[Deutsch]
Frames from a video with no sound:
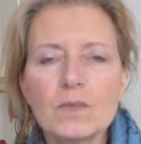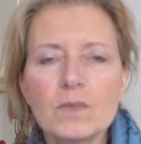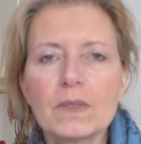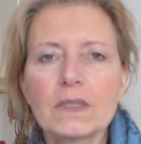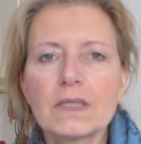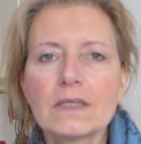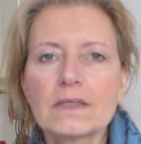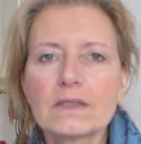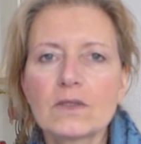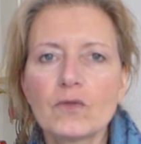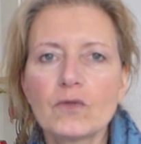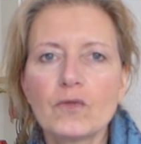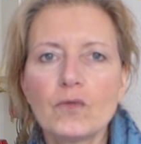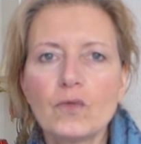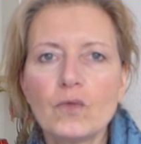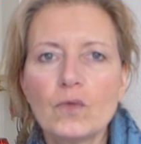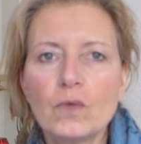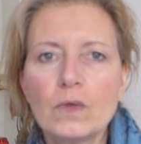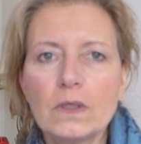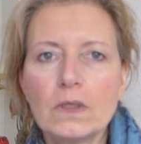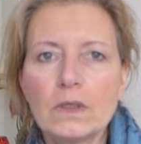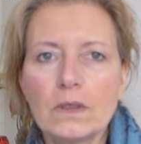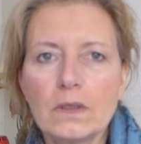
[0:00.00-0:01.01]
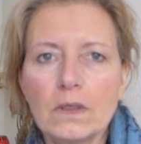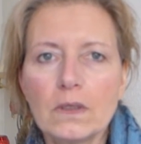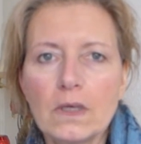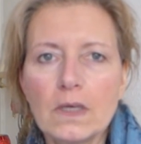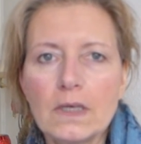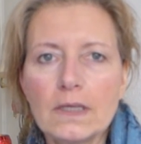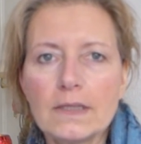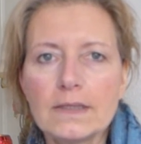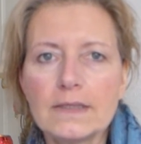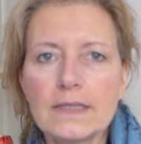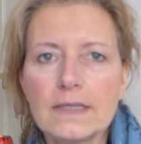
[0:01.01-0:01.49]
immer das Gefühl.
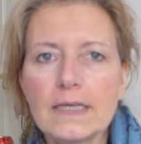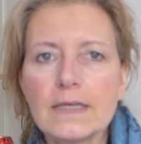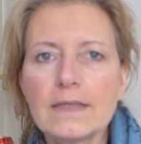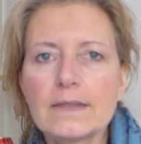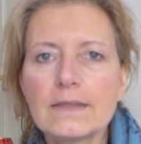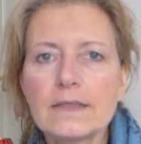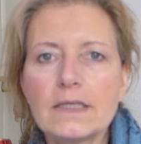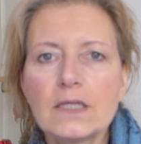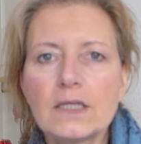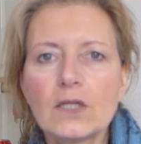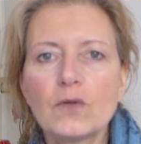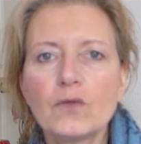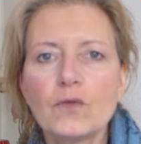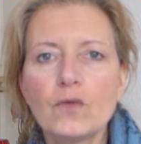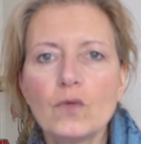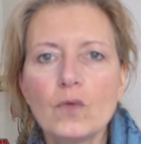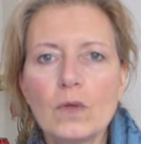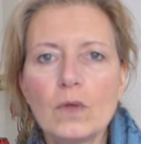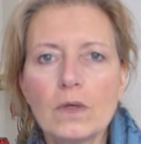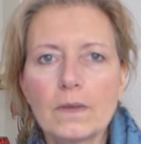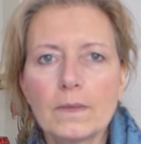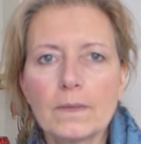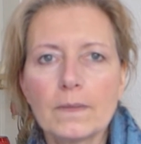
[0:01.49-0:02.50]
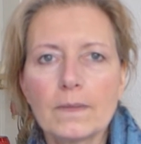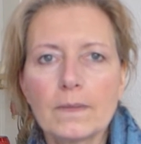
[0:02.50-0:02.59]
Seele sind die Gefühle.